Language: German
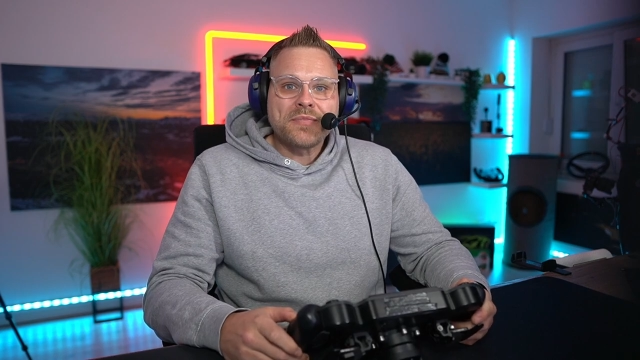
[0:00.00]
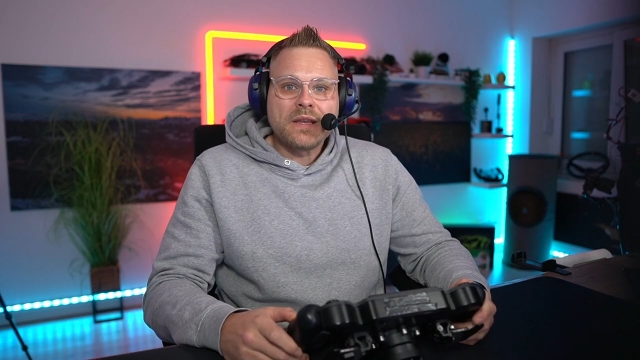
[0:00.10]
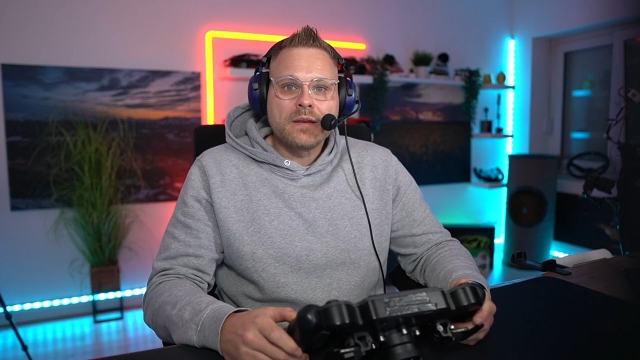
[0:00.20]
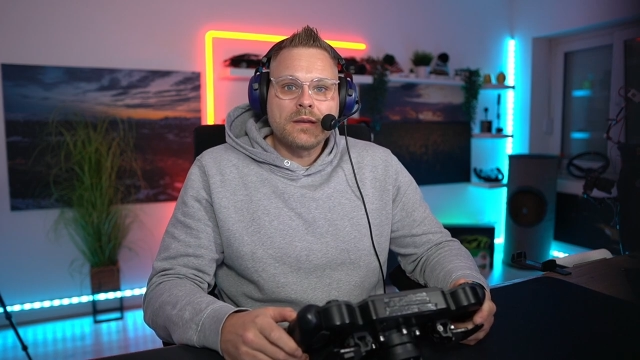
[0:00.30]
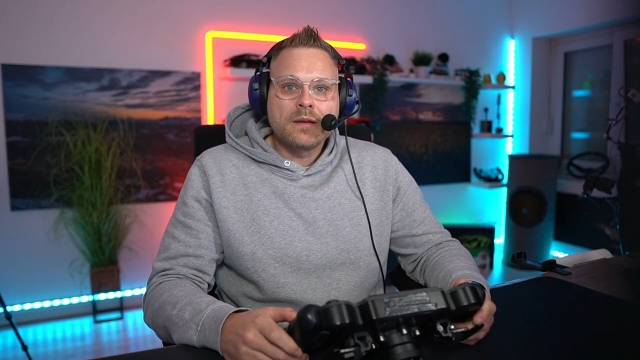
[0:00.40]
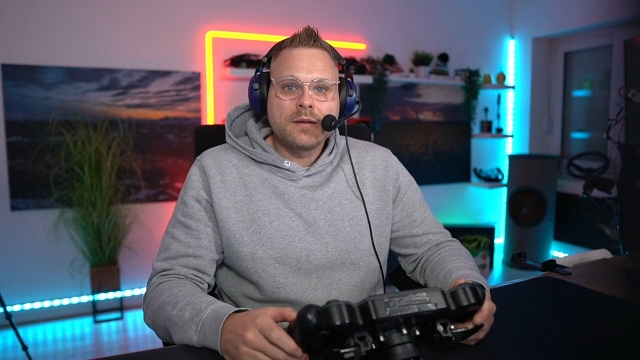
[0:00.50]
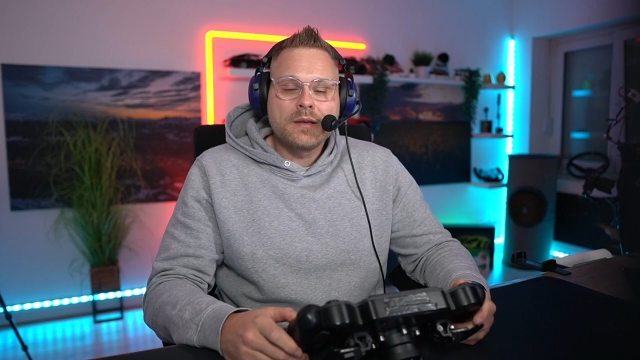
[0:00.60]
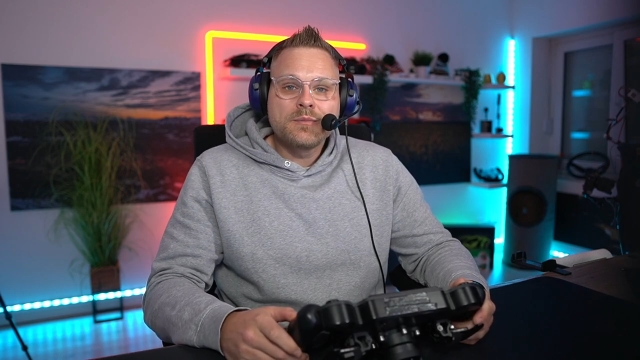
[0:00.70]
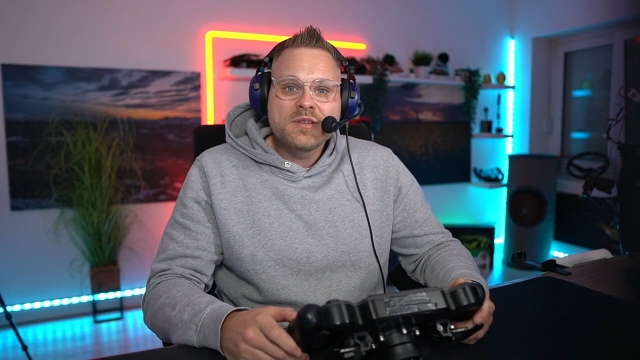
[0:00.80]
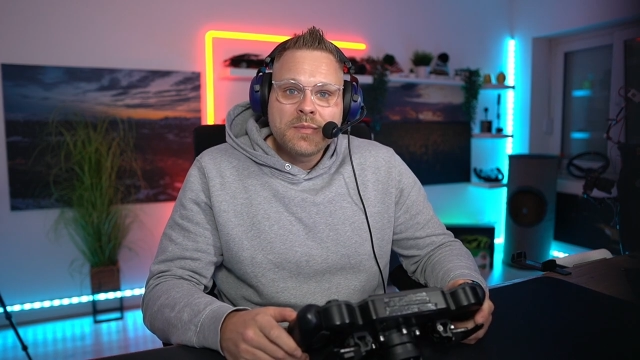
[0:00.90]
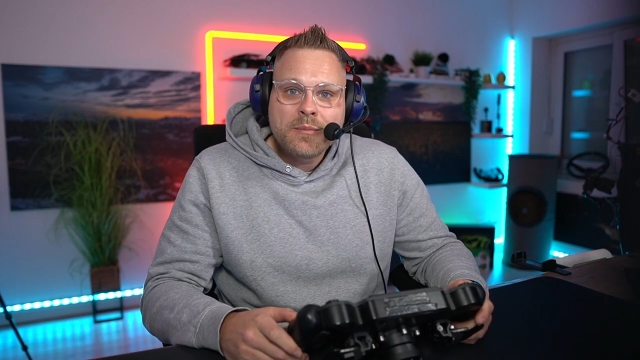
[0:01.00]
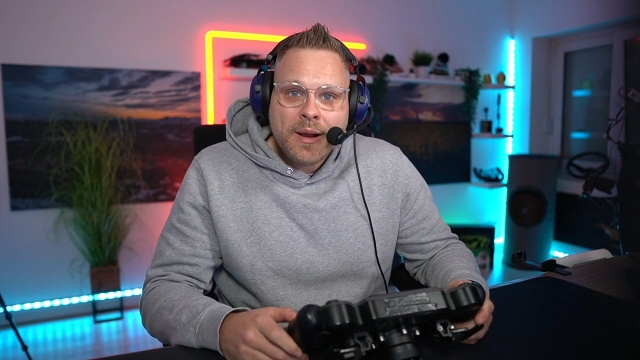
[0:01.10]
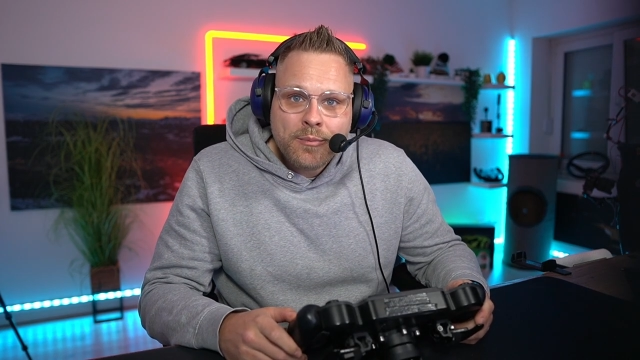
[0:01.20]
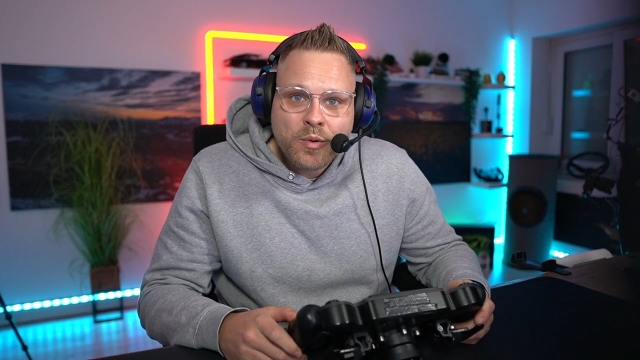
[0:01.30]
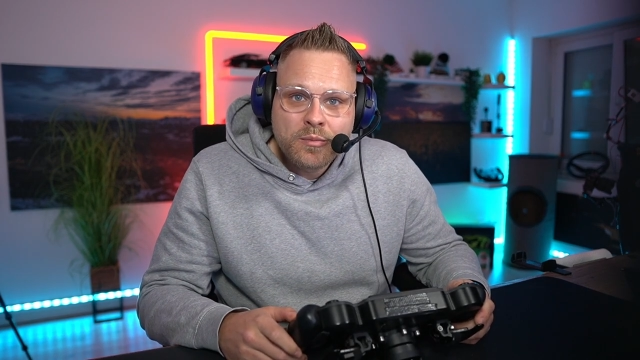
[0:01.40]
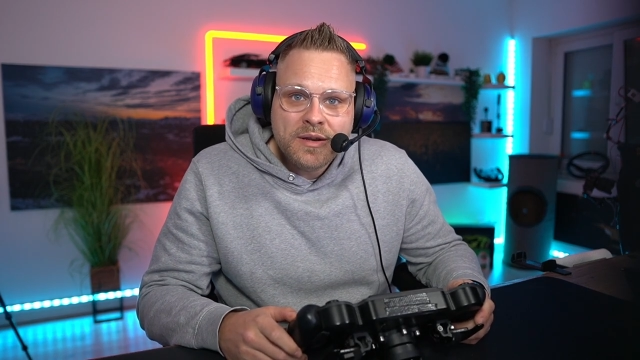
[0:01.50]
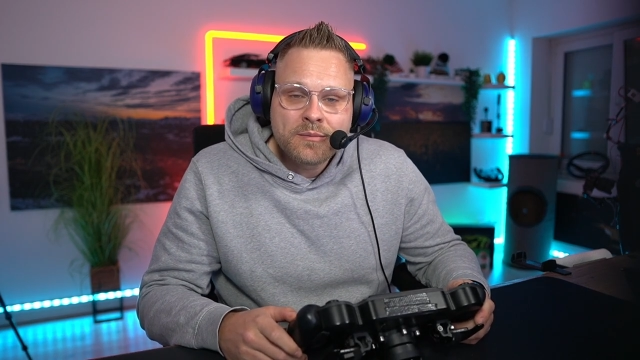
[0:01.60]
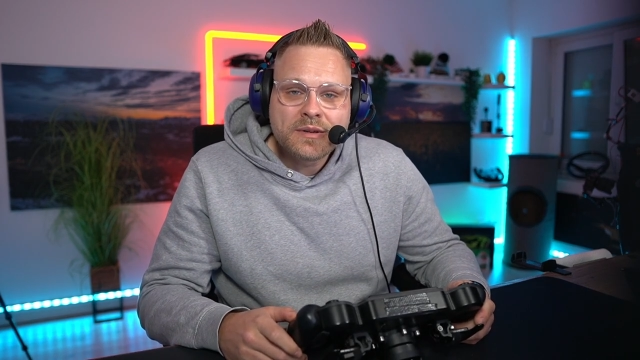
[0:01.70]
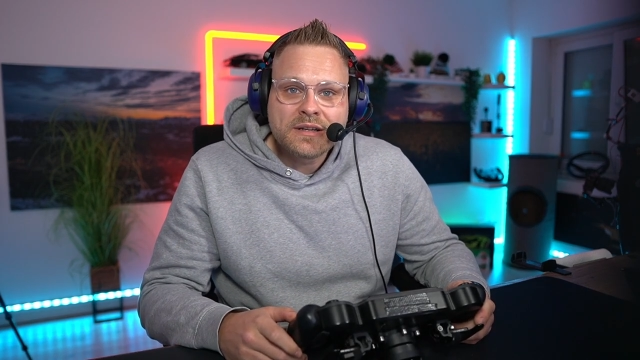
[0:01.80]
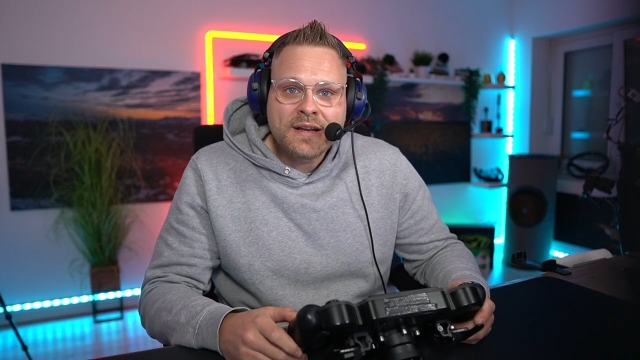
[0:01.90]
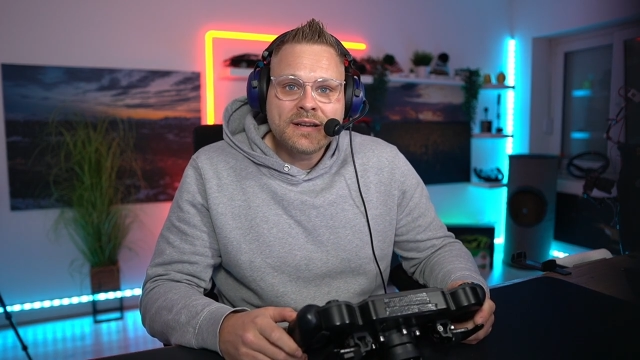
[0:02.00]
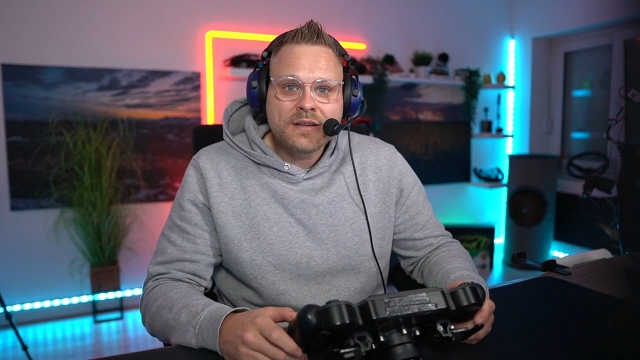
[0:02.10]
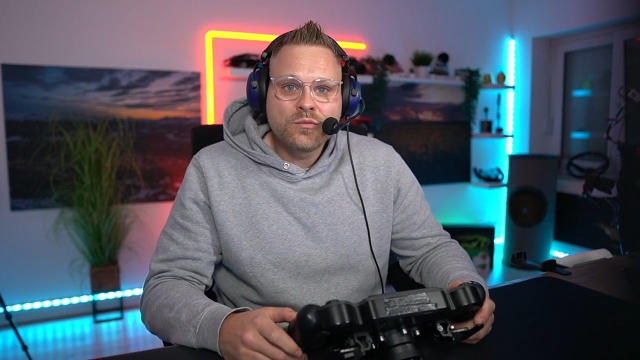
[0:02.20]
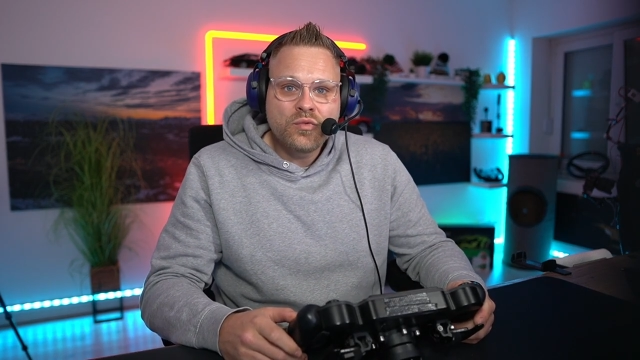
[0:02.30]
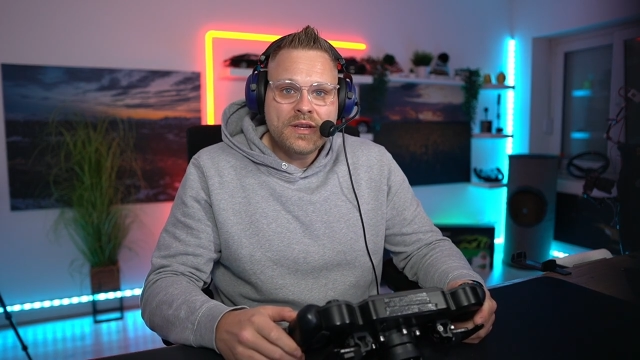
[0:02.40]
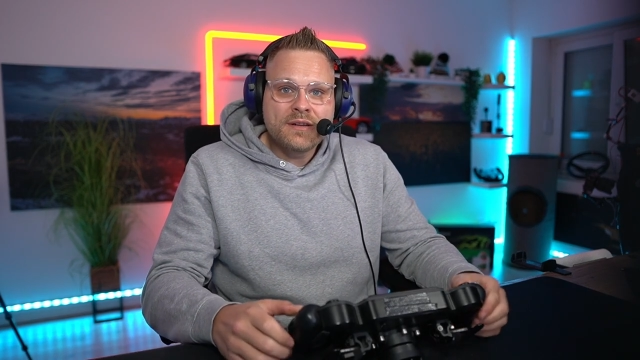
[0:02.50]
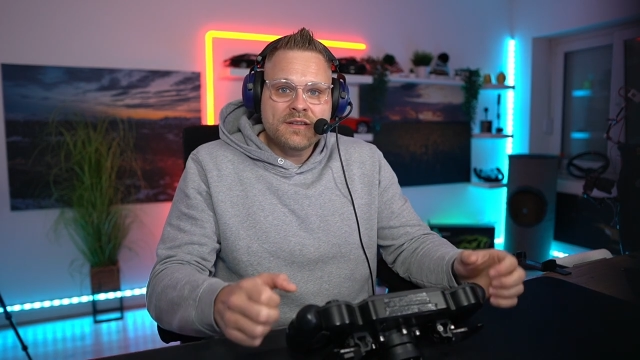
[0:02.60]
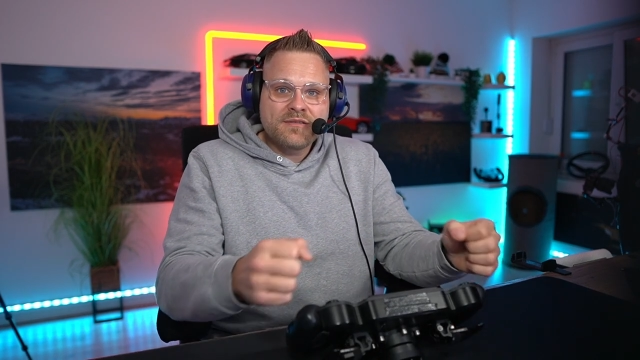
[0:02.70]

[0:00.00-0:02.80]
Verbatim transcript: äh, gibt es immer ein paar Probleme mit kleineren Wheels,